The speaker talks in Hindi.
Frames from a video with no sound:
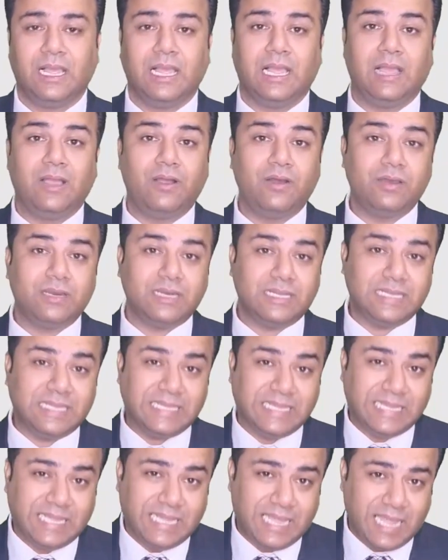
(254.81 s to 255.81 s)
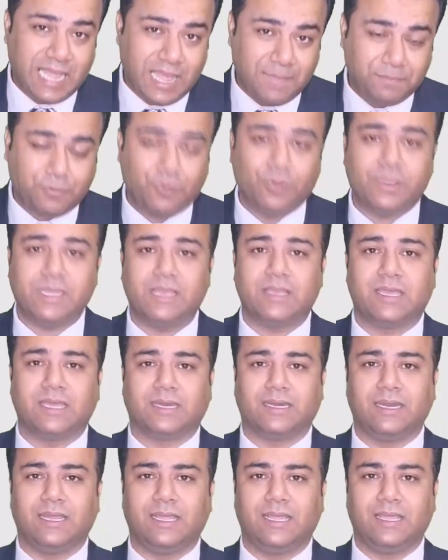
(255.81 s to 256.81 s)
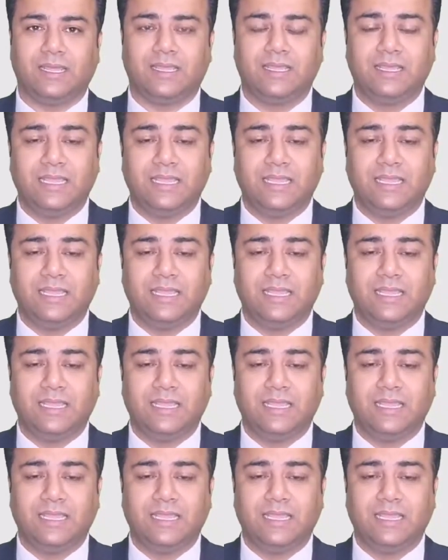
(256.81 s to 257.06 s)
और आपको क्या करना है